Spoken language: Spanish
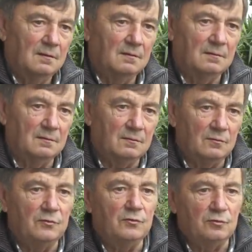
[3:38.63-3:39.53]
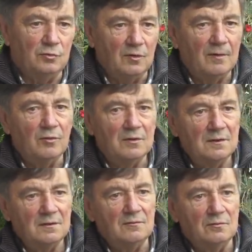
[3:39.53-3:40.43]
de una
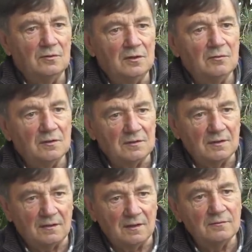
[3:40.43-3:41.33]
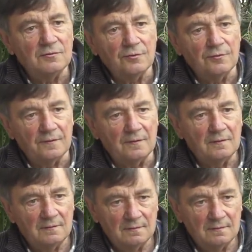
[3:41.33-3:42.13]
muerte de, un niño de 13 años, joder.